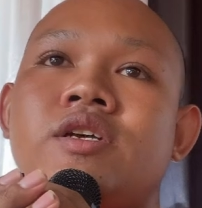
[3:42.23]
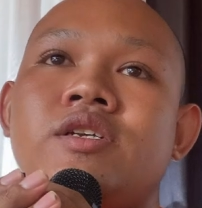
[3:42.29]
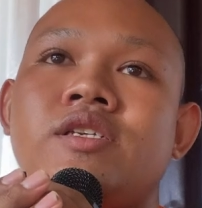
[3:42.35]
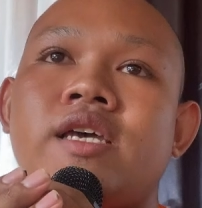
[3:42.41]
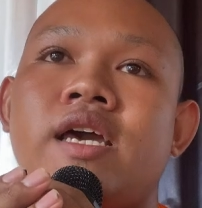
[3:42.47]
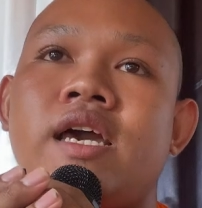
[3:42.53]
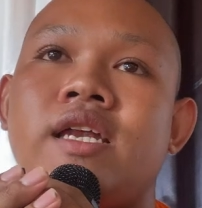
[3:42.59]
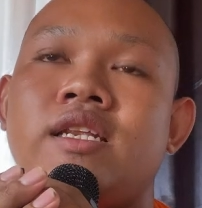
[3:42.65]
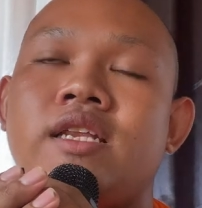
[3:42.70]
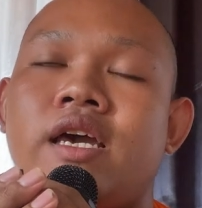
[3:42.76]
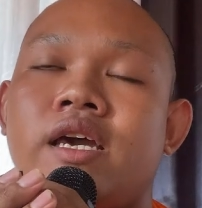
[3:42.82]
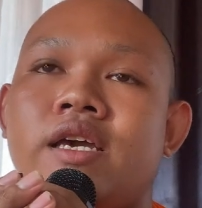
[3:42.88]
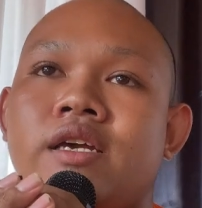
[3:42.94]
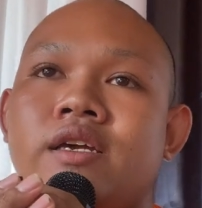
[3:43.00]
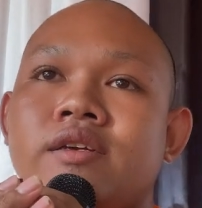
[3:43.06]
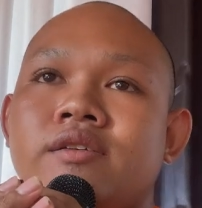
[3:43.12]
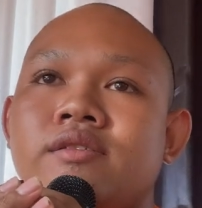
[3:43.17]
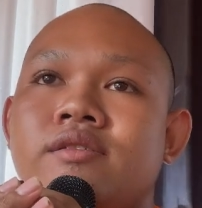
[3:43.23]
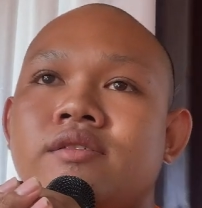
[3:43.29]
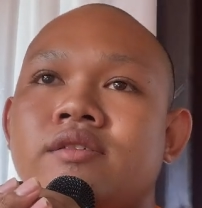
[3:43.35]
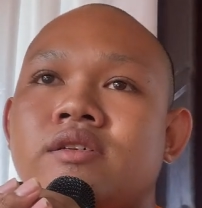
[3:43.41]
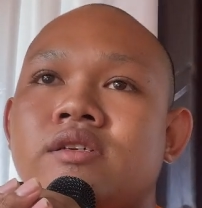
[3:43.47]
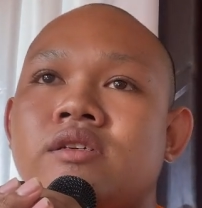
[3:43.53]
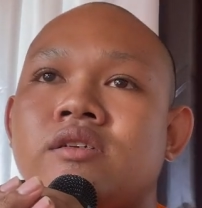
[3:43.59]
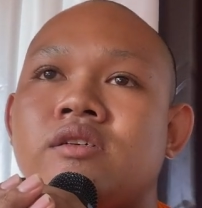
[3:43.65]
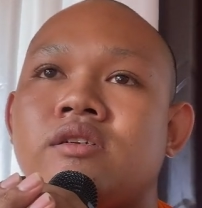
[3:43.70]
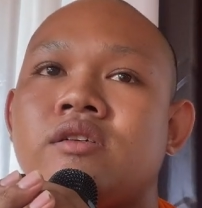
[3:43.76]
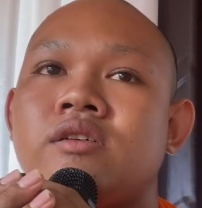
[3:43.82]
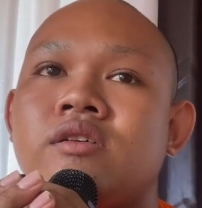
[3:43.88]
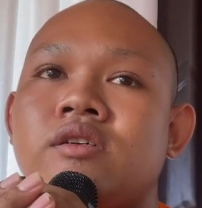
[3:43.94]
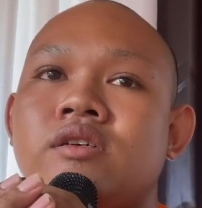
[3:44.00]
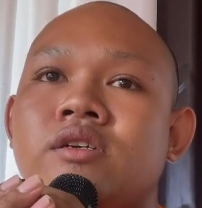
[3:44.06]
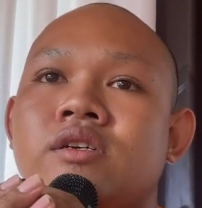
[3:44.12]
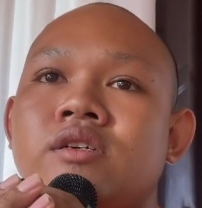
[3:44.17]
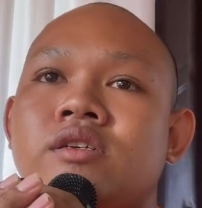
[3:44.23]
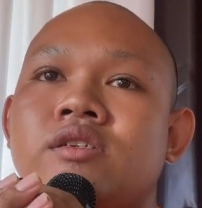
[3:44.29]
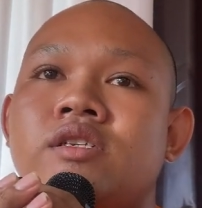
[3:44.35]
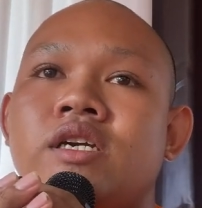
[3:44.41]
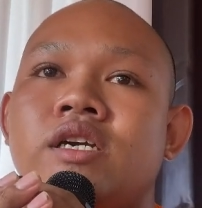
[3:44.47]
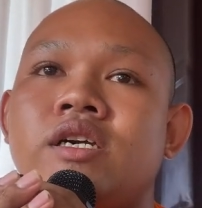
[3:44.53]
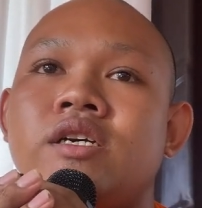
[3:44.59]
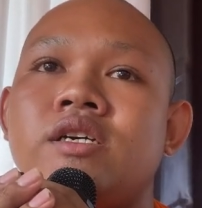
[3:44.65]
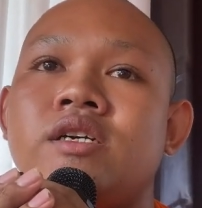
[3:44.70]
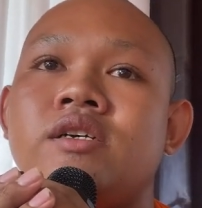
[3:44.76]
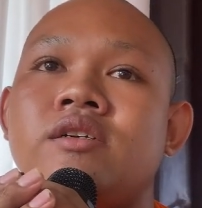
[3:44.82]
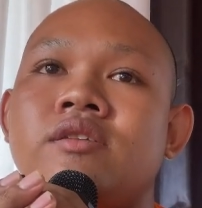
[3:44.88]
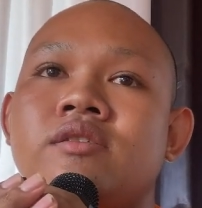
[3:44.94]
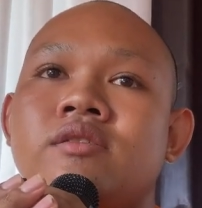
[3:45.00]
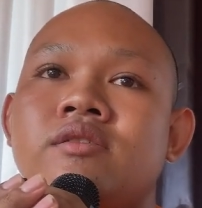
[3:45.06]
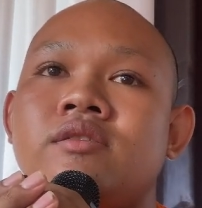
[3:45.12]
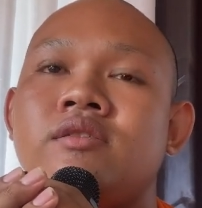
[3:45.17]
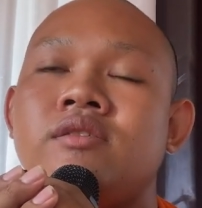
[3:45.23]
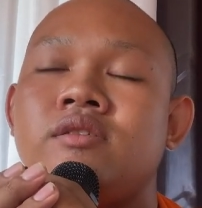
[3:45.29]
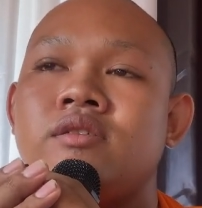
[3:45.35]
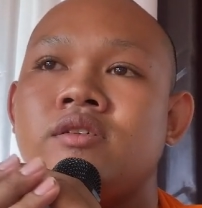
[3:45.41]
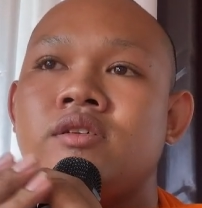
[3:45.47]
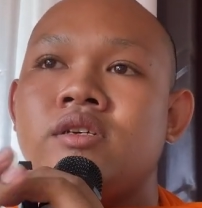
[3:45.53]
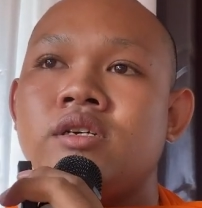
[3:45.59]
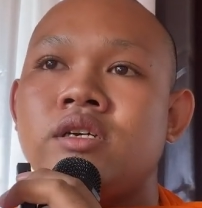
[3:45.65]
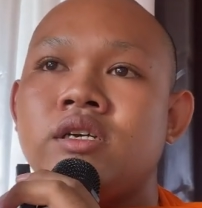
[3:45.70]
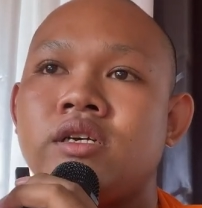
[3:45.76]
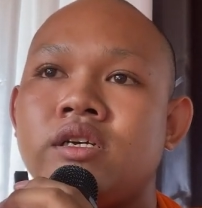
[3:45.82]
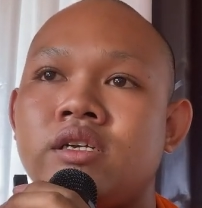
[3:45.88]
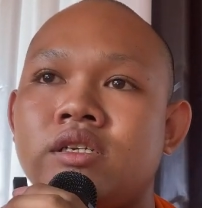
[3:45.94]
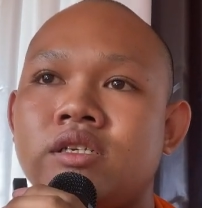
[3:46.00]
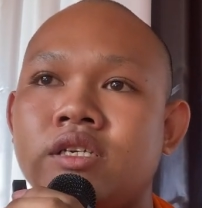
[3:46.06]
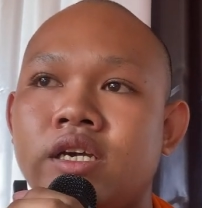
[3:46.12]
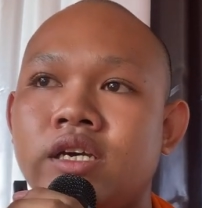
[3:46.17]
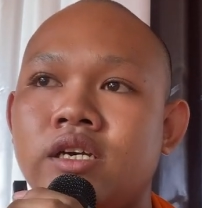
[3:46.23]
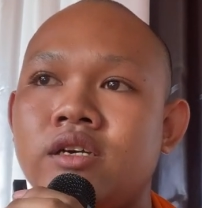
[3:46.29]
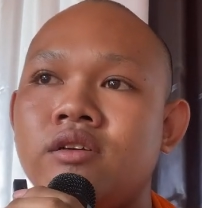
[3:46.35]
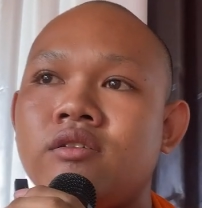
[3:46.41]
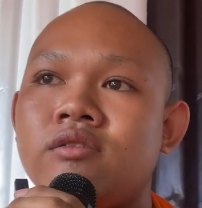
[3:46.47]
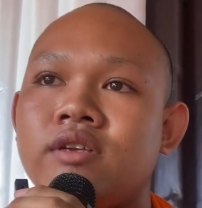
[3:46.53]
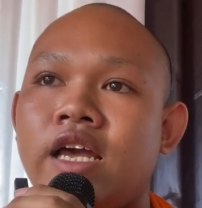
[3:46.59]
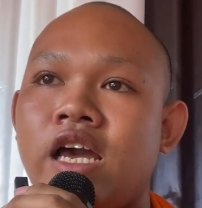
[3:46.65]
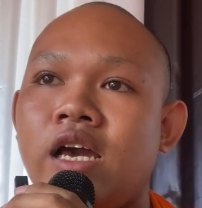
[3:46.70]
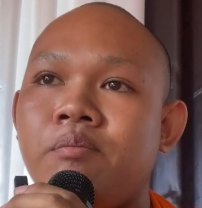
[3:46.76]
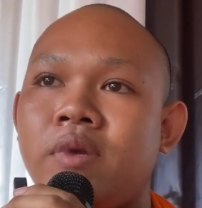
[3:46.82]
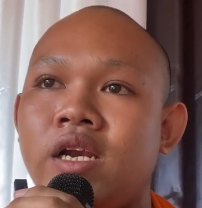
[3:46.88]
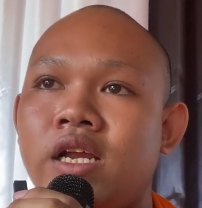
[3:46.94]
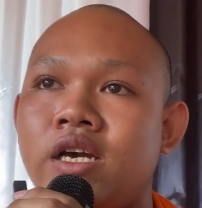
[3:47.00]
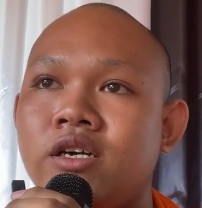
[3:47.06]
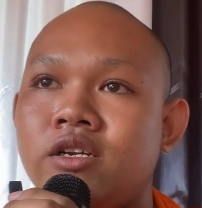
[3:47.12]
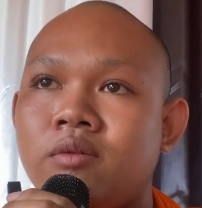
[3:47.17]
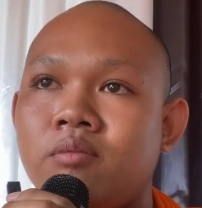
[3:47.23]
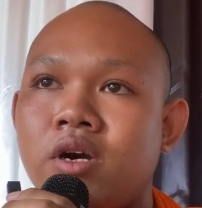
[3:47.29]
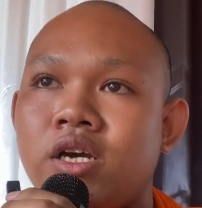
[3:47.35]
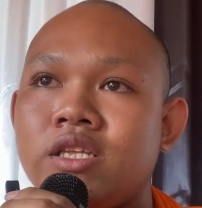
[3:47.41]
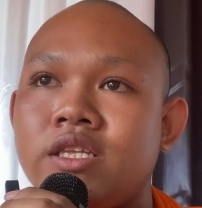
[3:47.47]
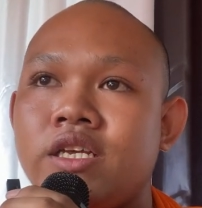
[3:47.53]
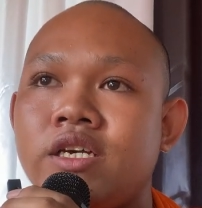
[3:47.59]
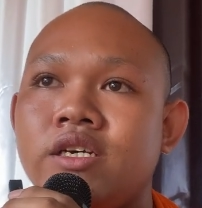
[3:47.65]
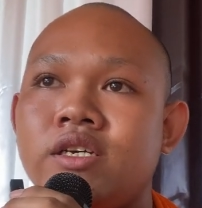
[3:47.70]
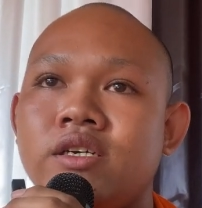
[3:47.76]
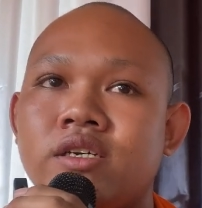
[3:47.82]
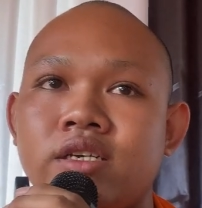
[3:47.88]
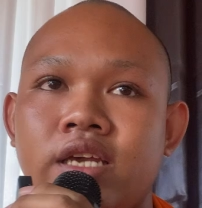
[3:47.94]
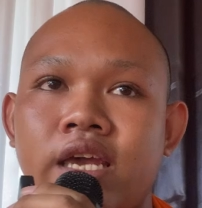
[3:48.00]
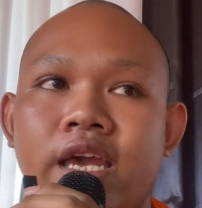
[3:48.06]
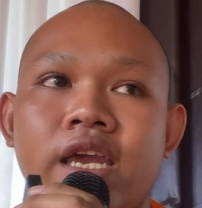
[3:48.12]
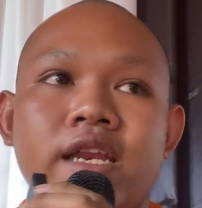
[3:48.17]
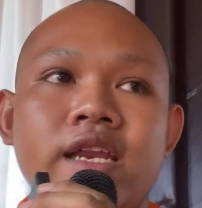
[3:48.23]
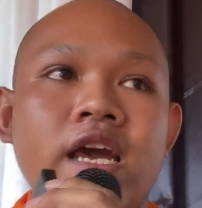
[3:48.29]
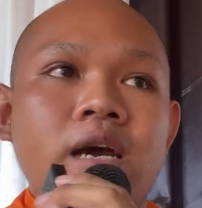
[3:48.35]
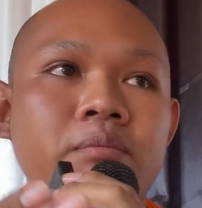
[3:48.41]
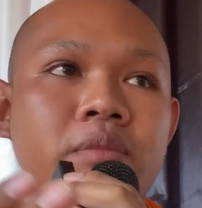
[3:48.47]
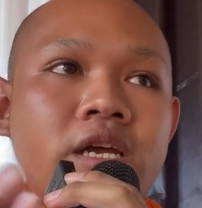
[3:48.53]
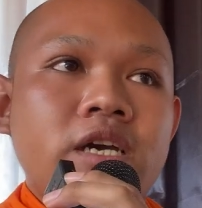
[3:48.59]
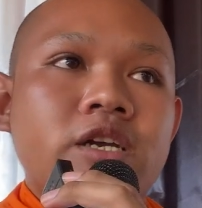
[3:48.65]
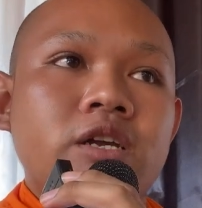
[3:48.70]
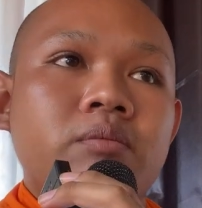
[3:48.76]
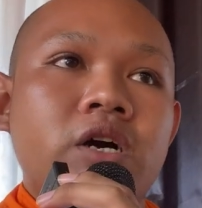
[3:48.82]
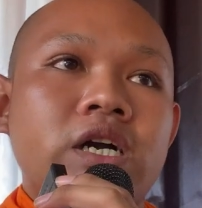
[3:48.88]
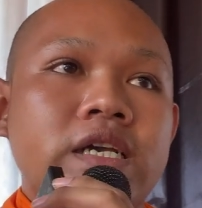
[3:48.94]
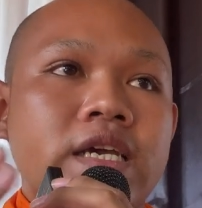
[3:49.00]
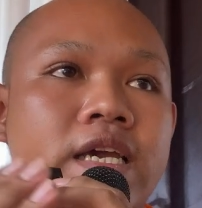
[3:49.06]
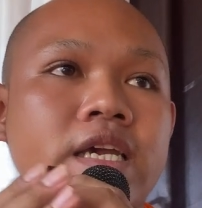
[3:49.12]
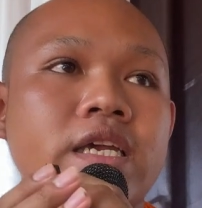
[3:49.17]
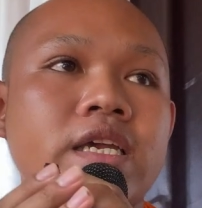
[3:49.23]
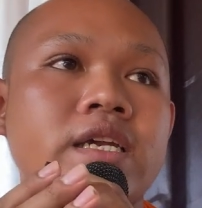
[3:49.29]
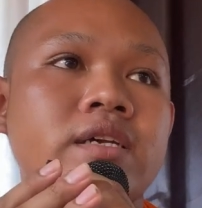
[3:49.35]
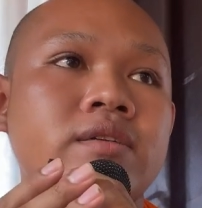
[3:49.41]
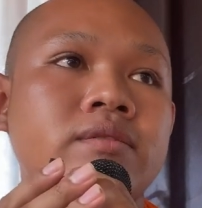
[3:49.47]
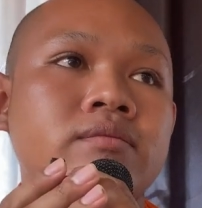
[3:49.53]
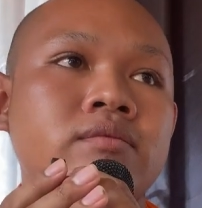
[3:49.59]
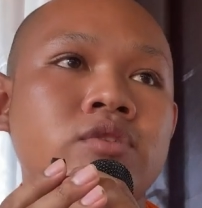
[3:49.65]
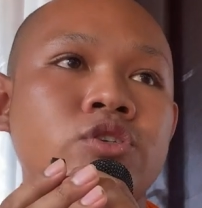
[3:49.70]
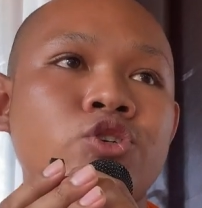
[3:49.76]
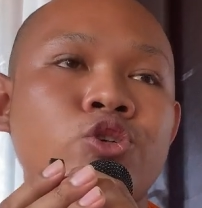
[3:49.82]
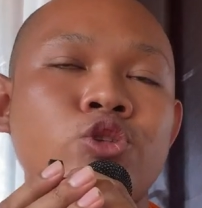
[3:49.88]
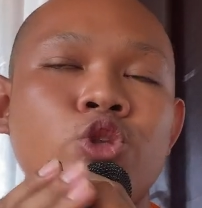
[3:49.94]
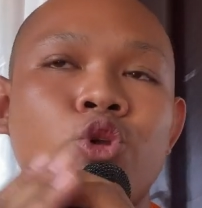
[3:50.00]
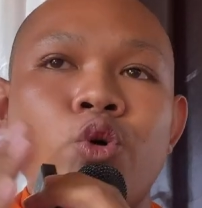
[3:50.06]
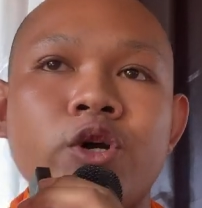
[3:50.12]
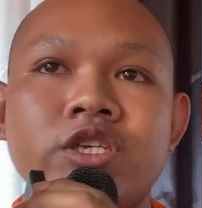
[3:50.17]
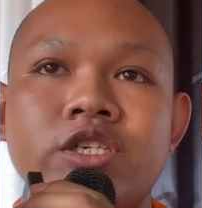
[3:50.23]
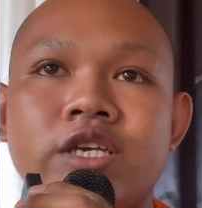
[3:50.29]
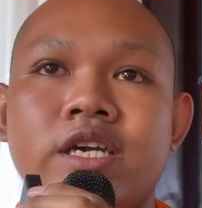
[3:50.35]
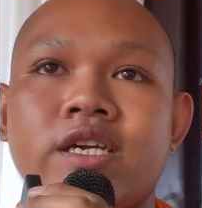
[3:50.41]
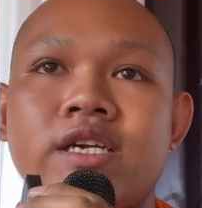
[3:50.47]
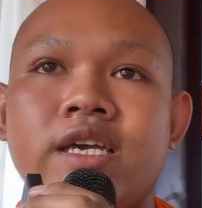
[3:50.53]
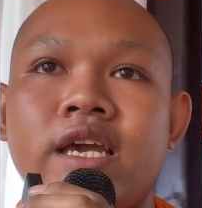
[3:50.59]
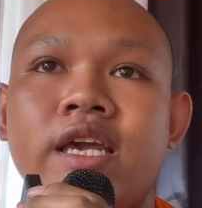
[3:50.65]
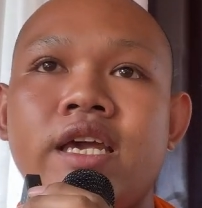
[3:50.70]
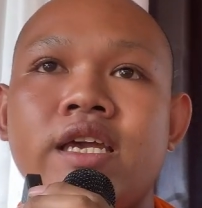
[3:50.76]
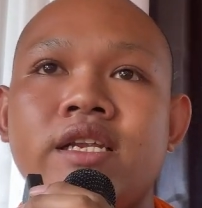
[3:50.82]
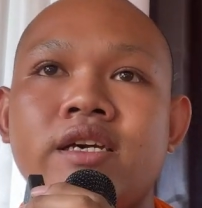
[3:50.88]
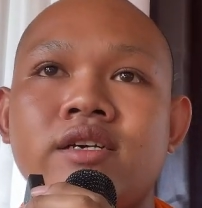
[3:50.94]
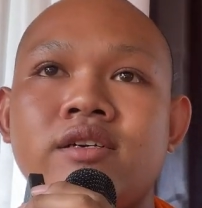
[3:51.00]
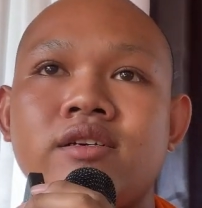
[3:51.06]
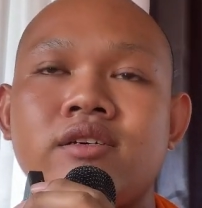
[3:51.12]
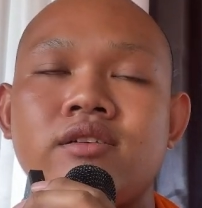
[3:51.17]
xa tại dương dương đào phơi rồi bỏ dương kê đào phơi rồi bỏ kê tua chìa kê nó